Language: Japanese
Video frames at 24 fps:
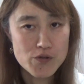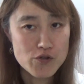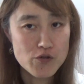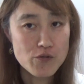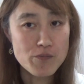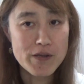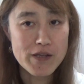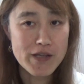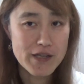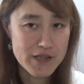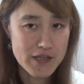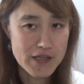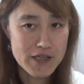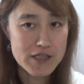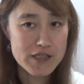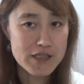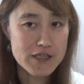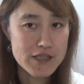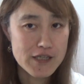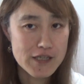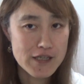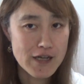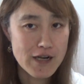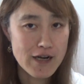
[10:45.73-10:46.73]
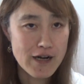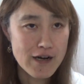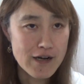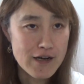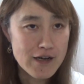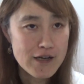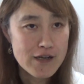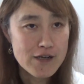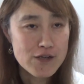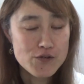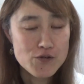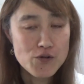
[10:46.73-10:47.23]
一目なんて気にしてたら。
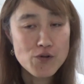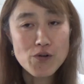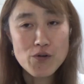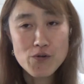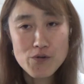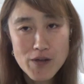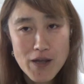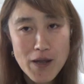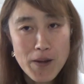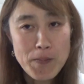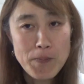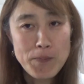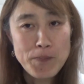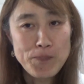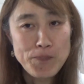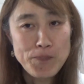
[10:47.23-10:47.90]
それをね、